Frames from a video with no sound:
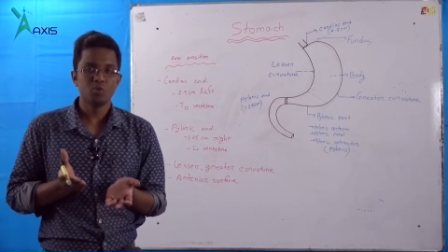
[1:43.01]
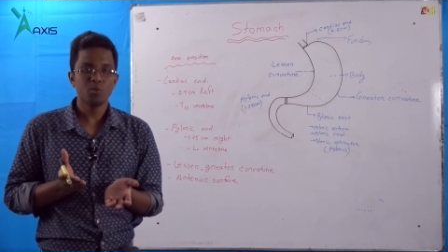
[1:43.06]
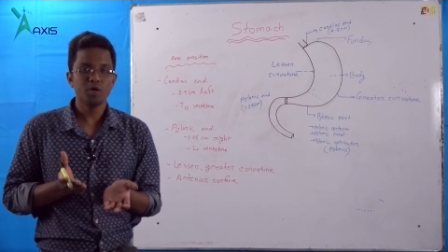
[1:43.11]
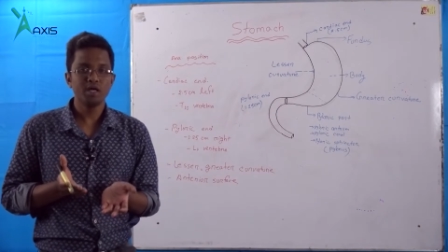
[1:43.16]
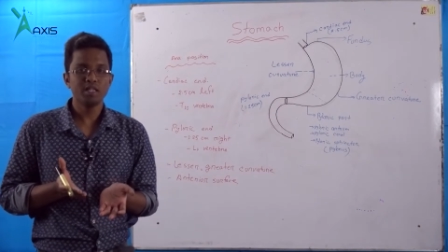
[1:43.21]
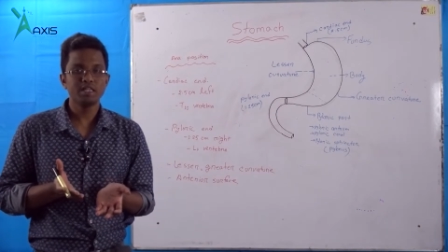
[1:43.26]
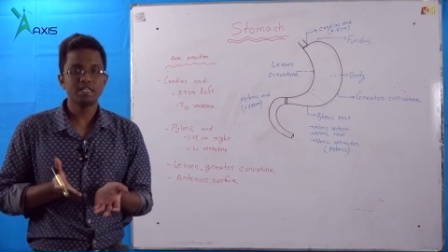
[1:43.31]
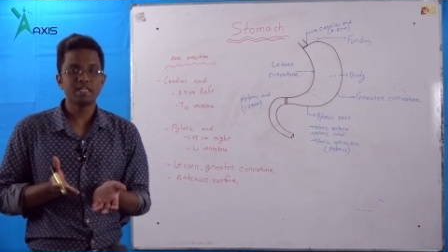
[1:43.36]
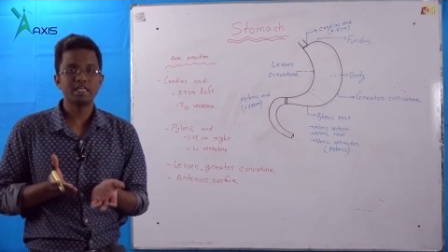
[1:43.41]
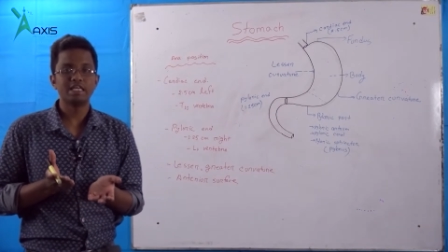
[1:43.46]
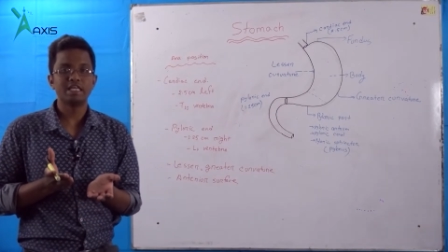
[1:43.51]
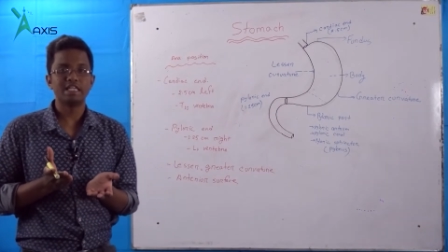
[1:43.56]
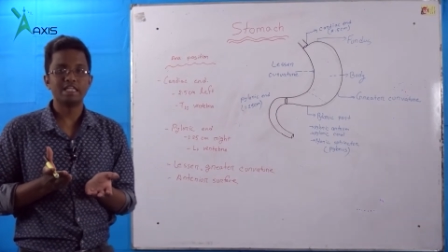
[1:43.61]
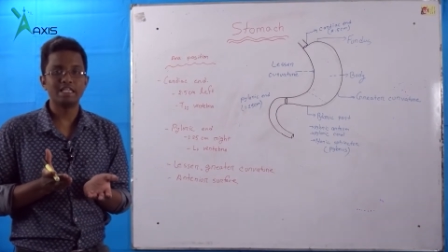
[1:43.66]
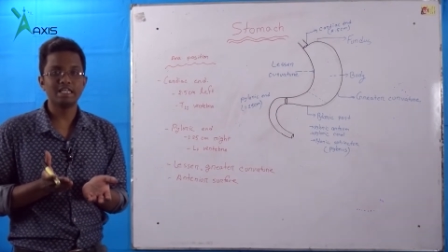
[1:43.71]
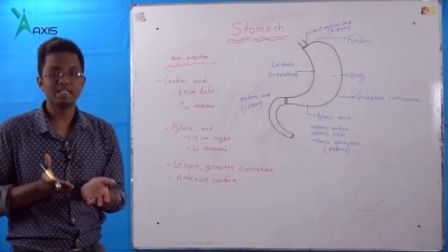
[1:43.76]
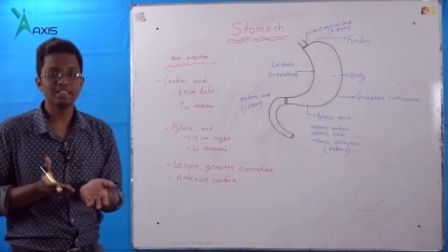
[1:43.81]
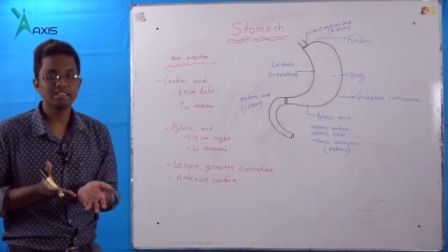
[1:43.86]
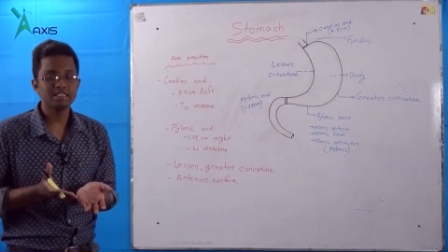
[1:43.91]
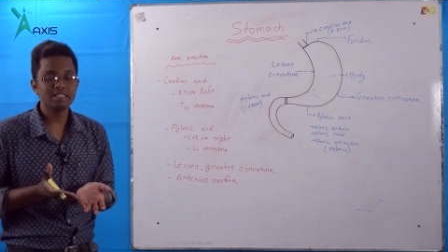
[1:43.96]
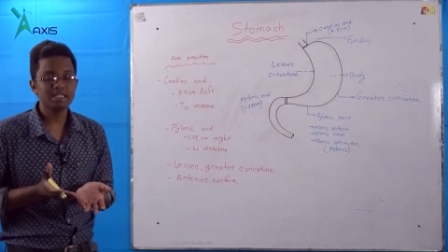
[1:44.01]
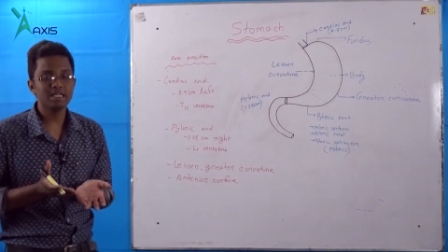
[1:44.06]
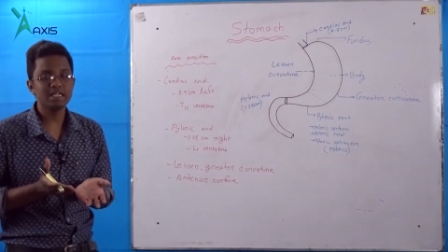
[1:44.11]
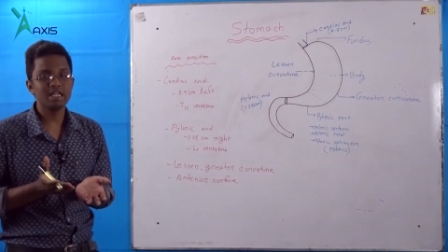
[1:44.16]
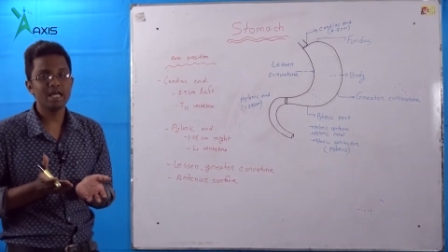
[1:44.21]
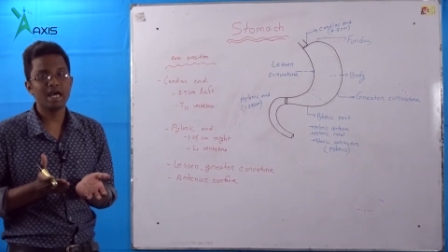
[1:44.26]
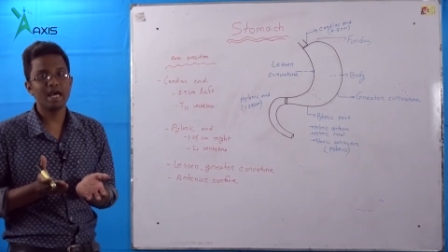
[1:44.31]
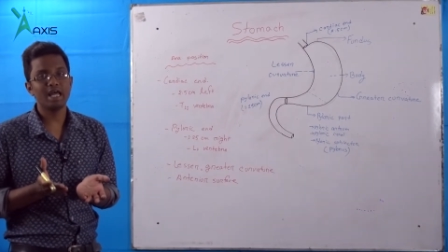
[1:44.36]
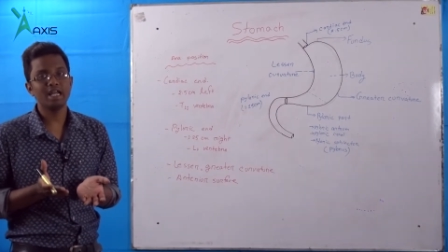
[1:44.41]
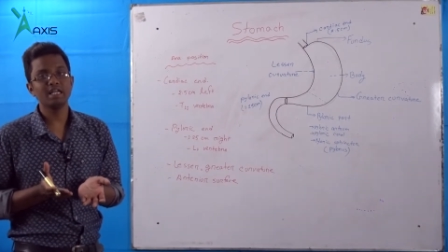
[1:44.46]
উইথ লেসার
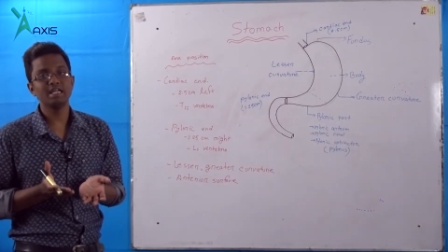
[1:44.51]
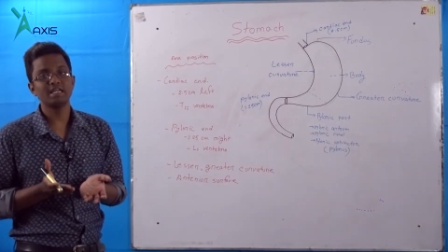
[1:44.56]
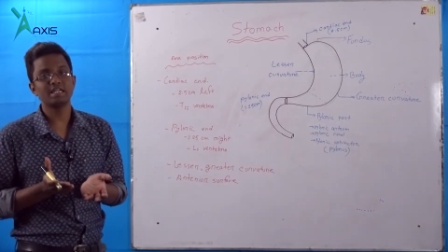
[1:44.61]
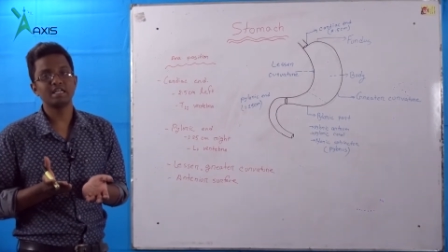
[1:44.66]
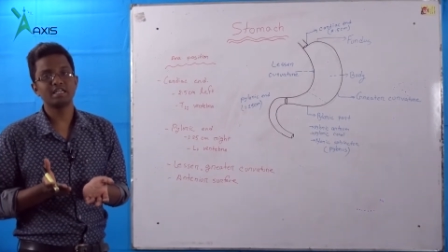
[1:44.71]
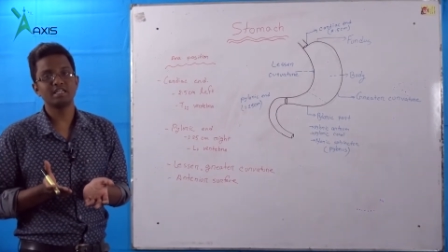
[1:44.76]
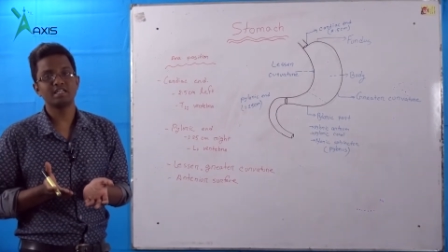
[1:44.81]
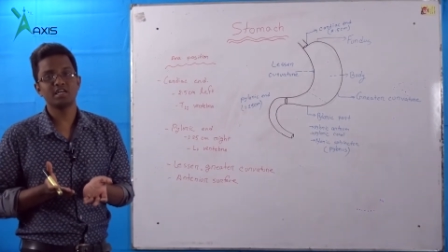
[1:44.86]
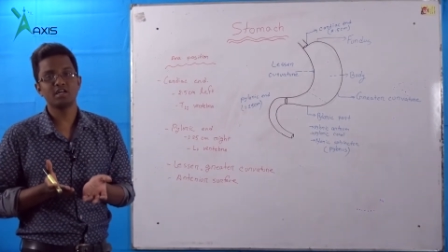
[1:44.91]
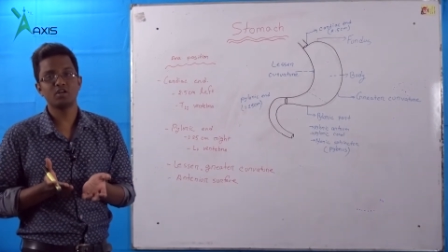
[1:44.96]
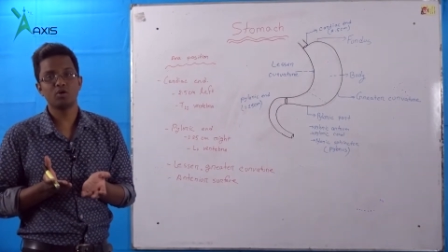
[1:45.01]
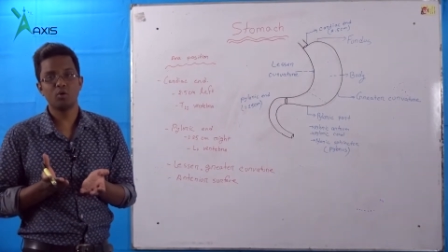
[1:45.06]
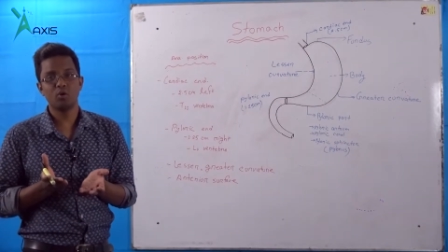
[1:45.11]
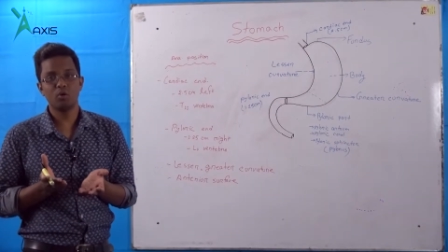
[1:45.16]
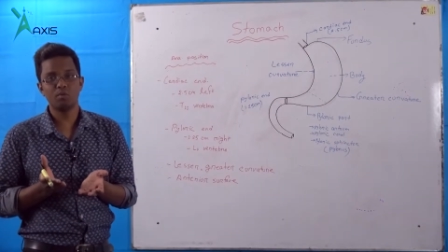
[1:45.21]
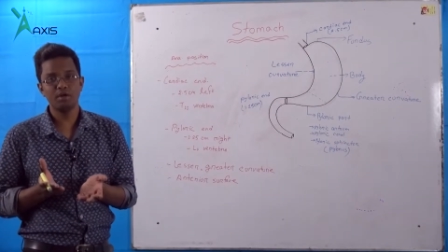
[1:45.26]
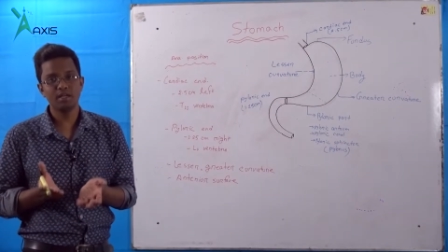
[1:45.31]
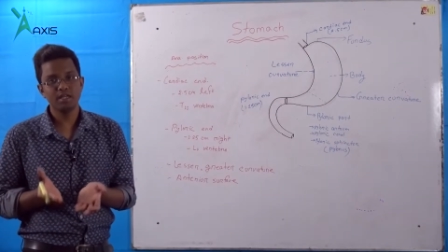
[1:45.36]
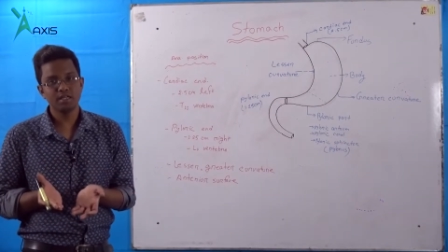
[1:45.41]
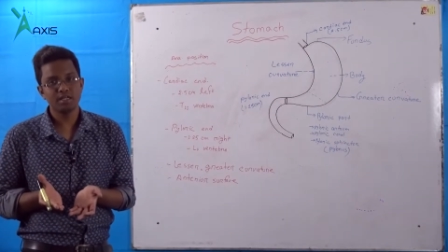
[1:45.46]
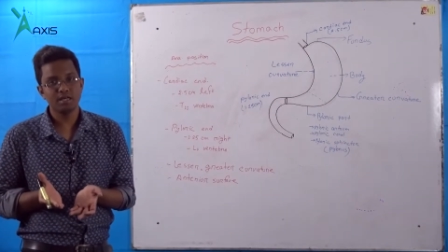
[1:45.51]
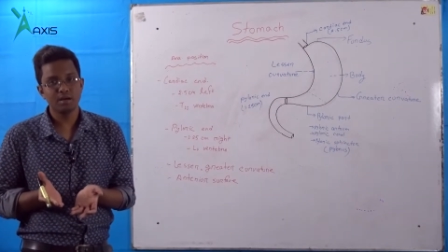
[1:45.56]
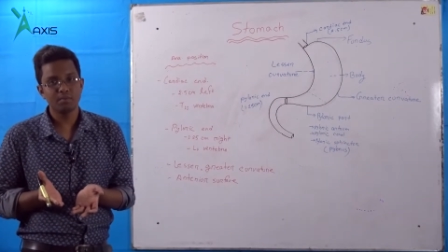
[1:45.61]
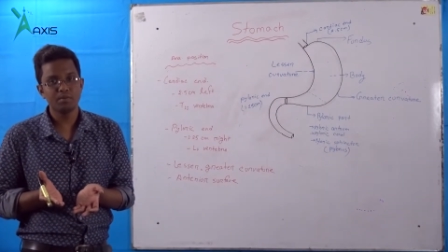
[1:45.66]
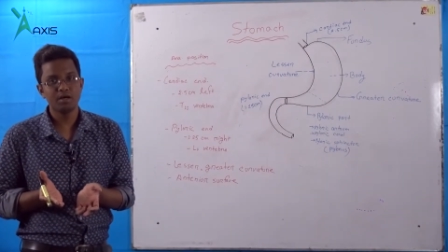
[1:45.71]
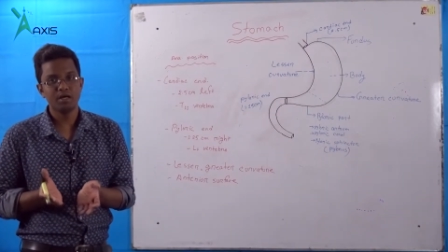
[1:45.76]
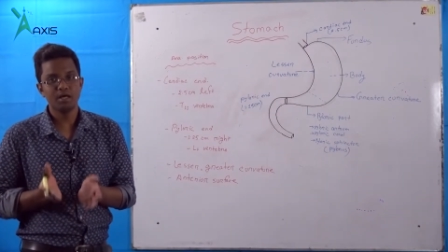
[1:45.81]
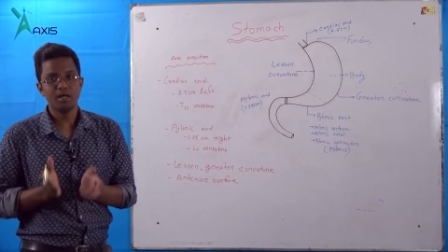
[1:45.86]
অ্যান্ড গ্রেটার ওমেন্টাম